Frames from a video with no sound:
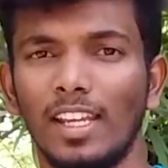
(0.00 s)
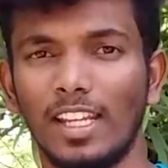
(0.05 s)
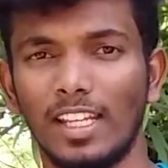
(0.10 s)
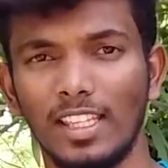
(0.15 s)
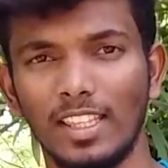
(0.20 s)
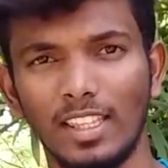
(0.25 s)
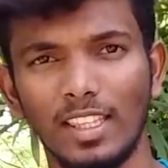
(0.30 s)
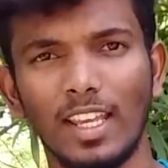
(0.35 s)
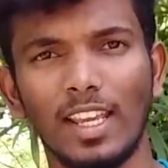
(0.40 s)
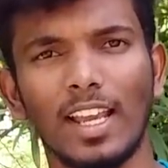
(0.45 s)

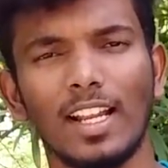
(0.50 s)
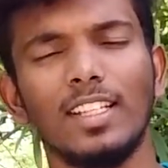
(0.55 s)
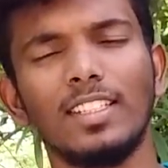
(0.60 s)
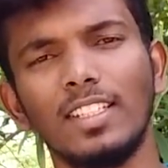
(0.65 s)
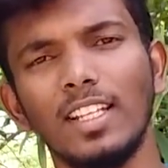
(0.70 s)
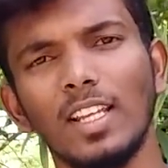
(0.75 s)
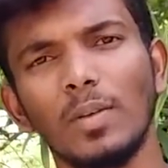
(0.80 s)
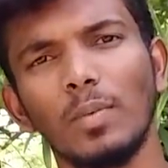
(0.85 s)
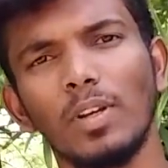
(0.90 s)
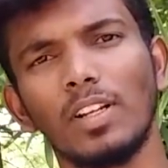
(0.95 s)
இந்த
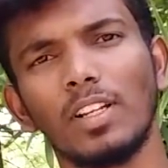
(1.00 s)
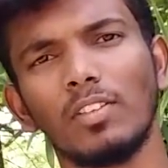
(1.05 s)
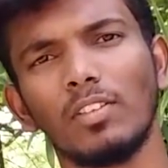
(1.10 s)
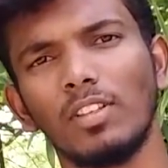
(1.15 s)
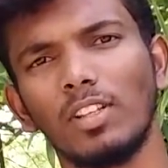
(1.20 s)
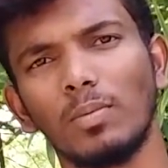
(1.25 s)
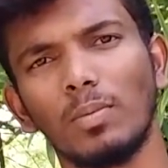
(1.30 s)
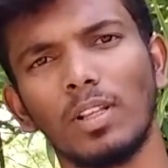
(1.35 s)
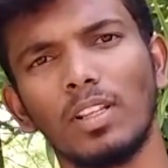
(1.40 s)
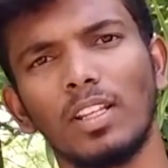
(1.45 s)
எல்சிஆர் மீட்டர்
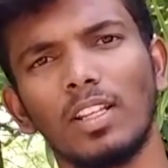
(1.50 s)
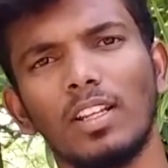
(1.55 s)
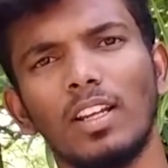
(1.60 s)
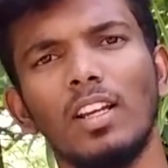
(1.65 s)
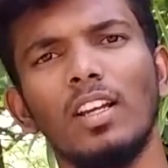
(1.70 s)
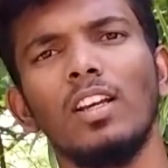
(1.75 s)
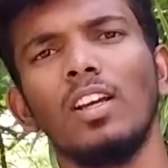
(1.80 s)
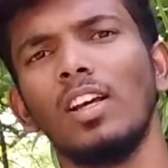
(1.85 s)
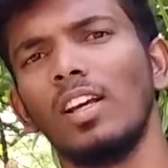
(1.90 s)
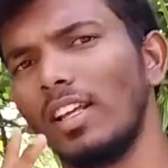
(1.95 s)
வந்துட்டு பார்த்தீங்கன்னா
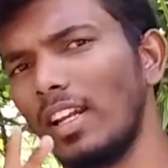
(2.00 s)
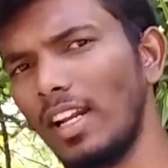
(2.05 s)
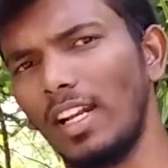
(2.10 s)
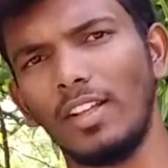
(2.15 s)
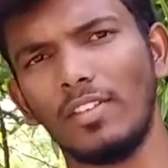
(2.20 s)
ரெண்டு